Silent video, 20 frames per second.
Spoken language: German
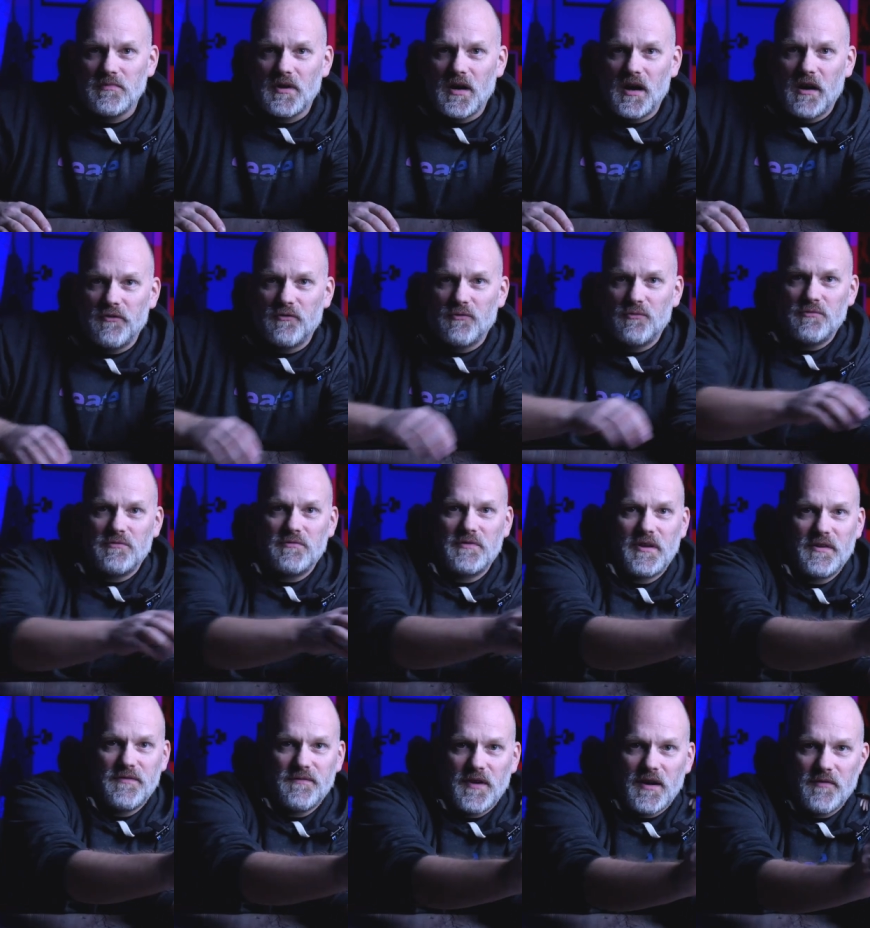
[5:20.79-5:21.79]
Also
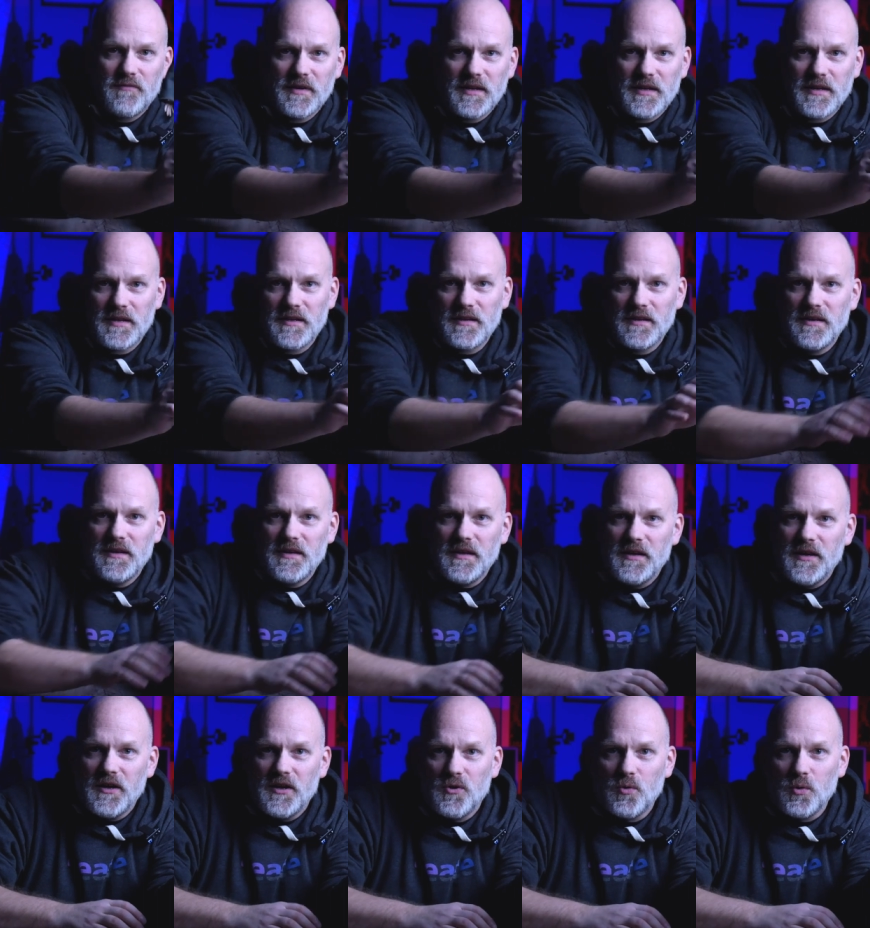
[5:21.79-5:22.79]
das war wirklich
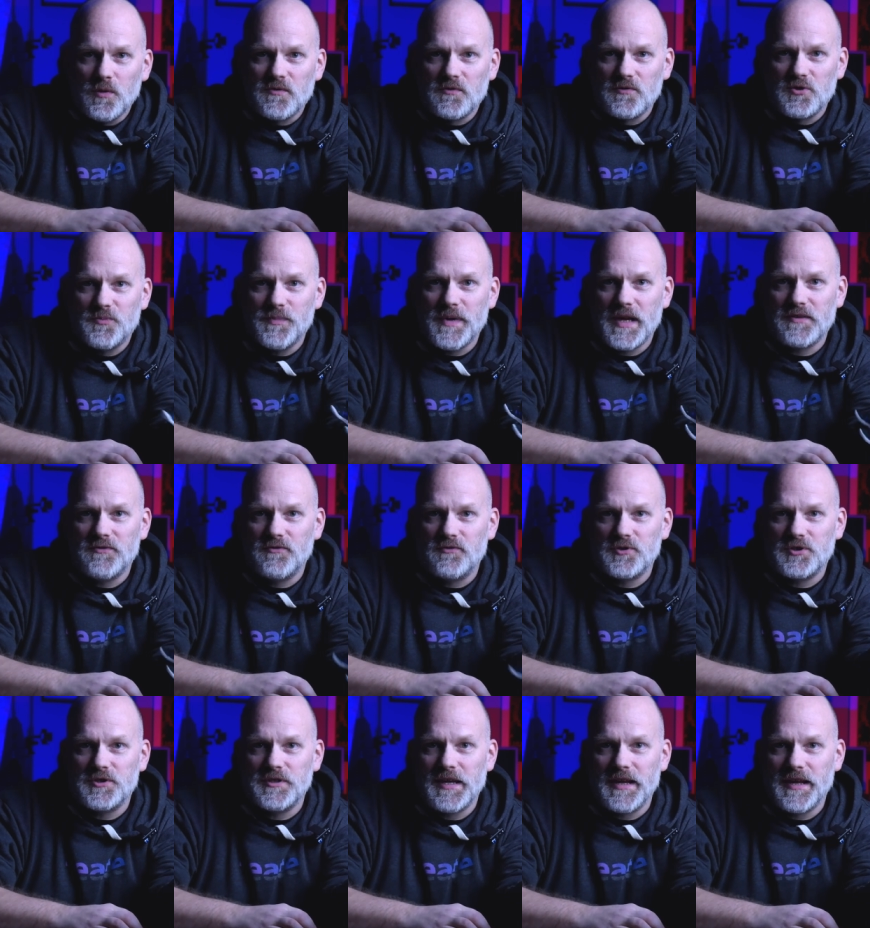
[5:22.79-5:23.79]
kurz und
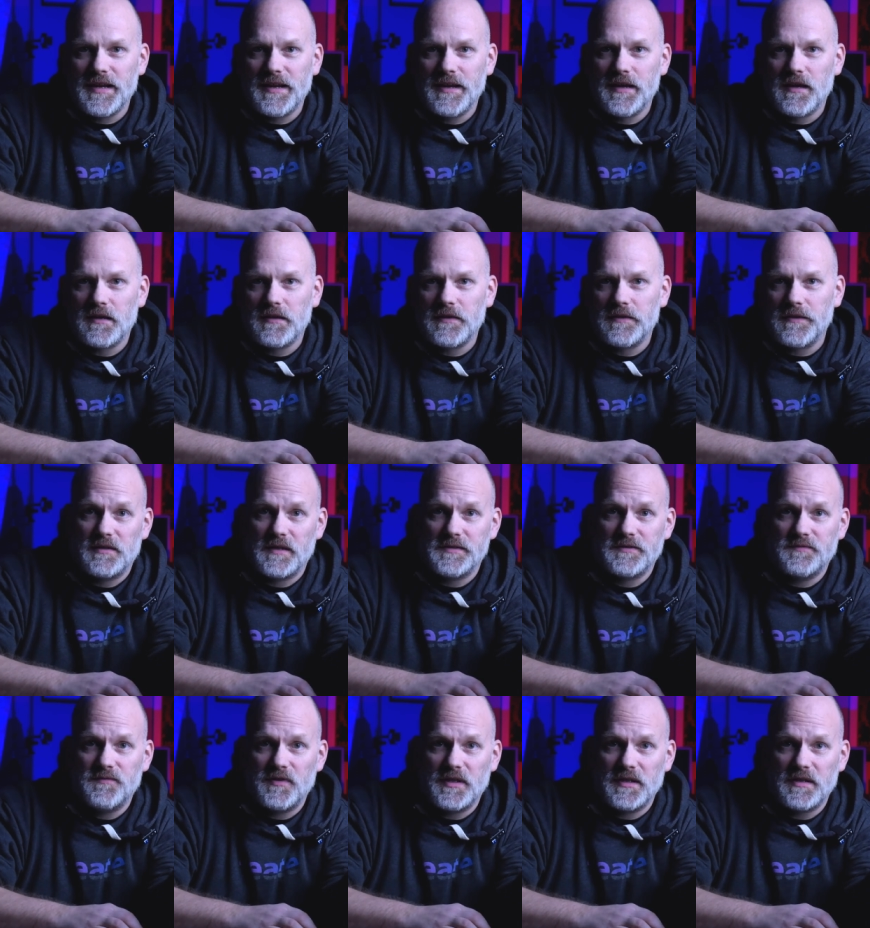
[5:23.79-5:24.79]
schmerzlos schnell erklärt. Das
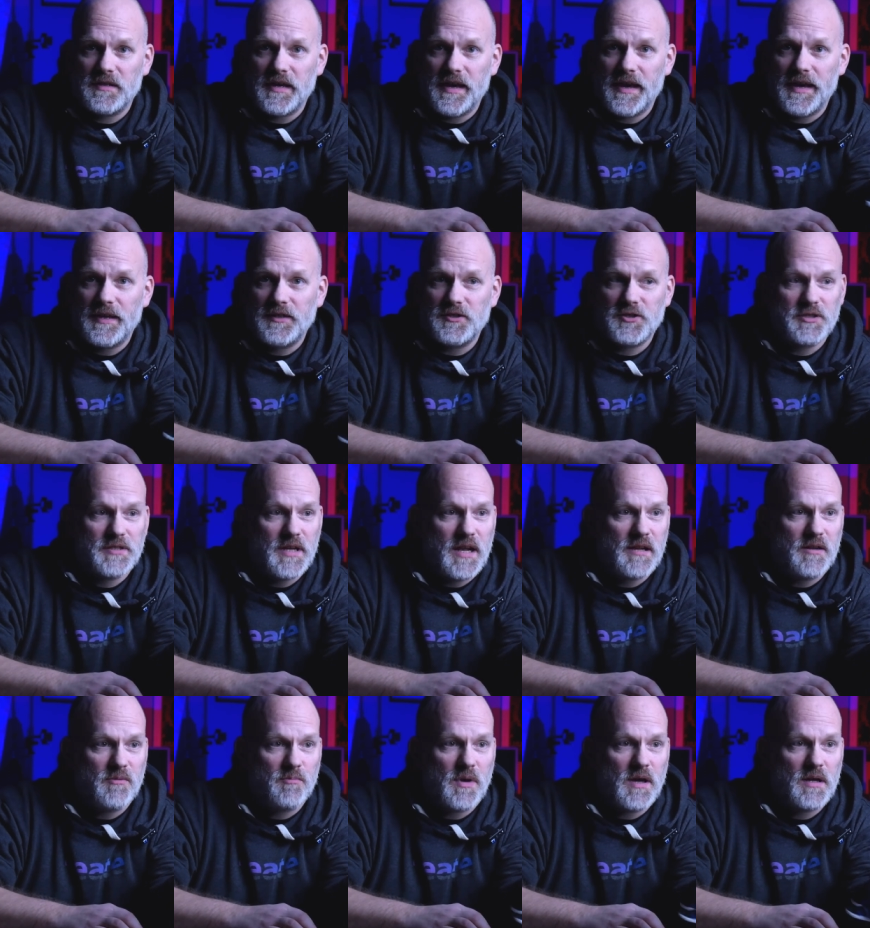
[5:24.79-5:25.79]
ist wirklich echt
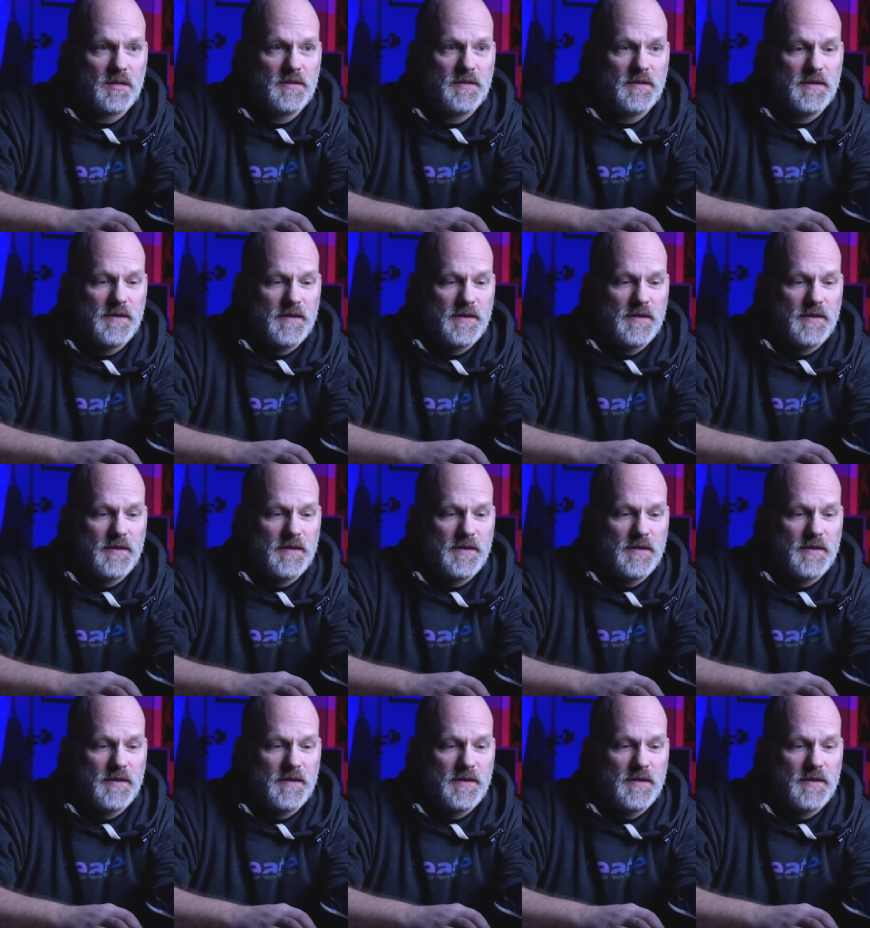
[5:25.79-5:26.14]
schnell gemacht.